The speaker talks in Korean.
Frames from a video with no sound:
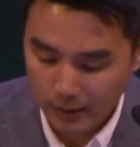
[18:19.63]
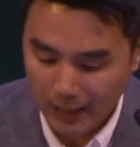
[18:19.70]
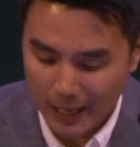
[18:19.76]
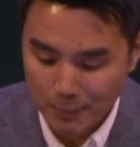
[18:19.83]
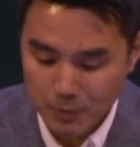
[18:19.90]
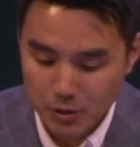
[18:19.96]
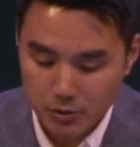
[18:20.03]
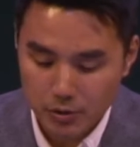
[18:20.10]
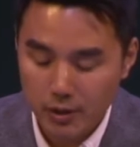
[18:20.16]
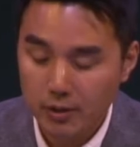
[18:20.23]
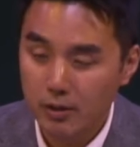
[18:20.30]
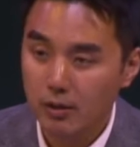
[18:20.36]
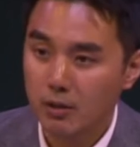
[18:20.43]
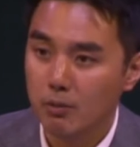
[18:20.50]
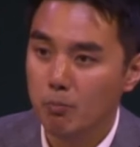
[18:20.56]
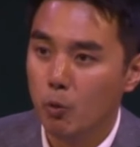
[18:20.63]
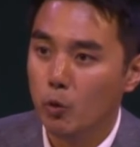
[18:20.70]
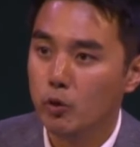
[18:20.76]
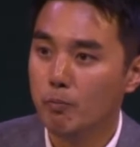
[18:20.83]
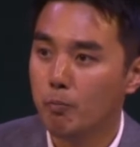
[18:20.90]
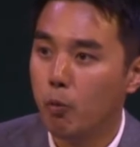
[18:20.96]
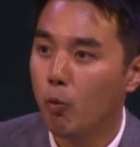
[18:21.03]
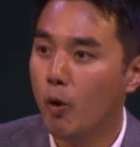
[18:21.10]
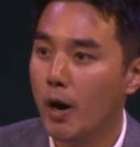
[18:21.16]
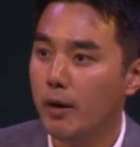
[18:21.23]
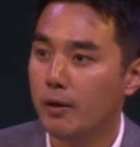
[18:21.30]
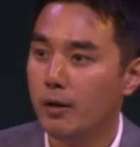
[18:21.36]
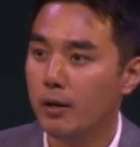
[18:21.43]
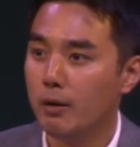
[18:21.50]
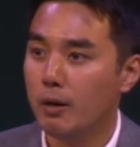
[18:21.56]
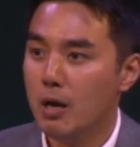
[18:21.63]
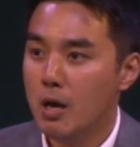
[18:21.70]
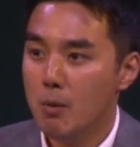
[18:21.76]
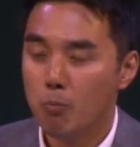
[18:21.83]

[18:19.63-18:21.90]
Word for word: 감춰져 있는 그 모든 보화를